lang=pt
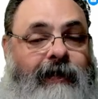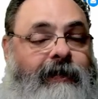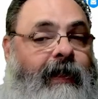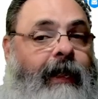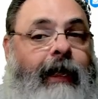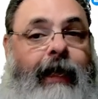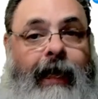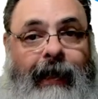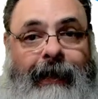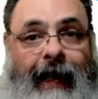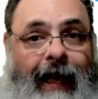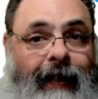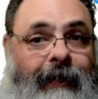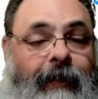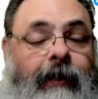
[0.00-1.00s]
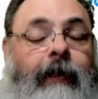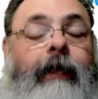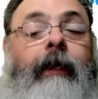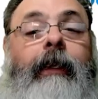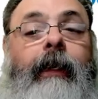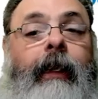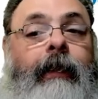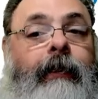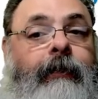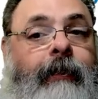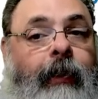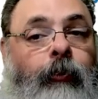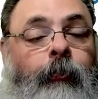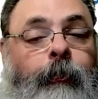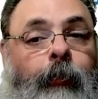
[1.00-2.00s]
sem ganhar nada, ele
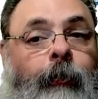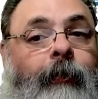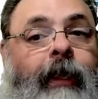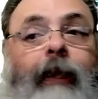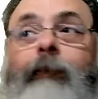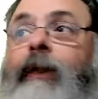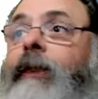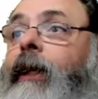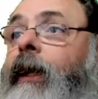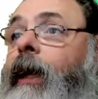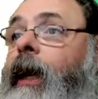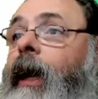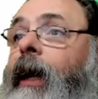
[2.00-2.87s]
tem um problema, né?